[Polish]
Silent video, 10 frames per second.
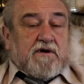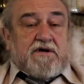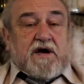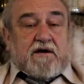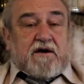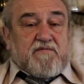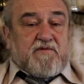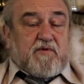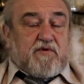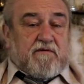jak
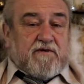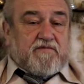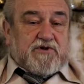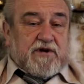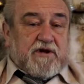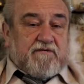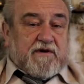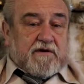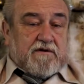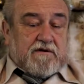Habsburgowie przejęli
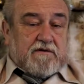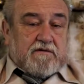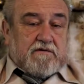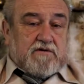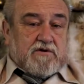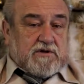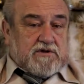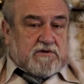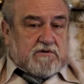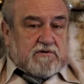Węgry, to te
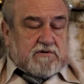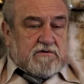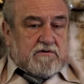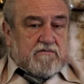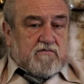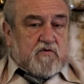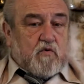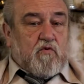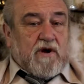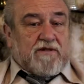
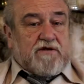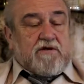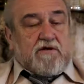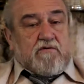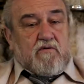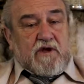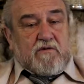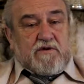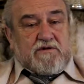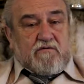układy
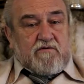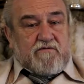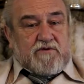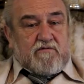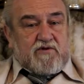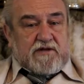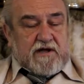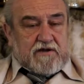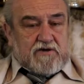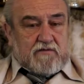uległy całkowitemu
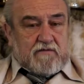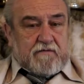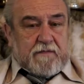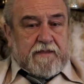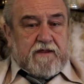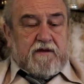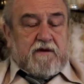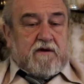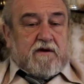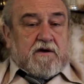zatarciu.
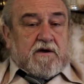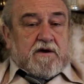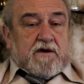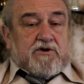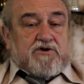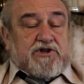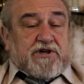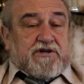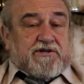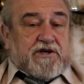
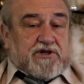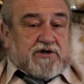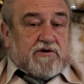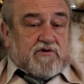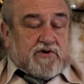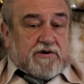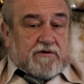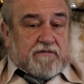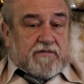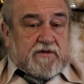Dzisiaj jest jeszcze gorzej,
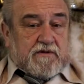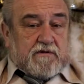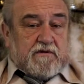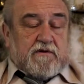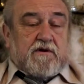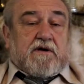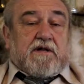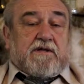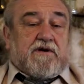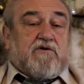
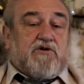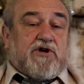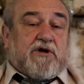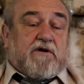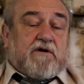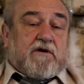dlatego że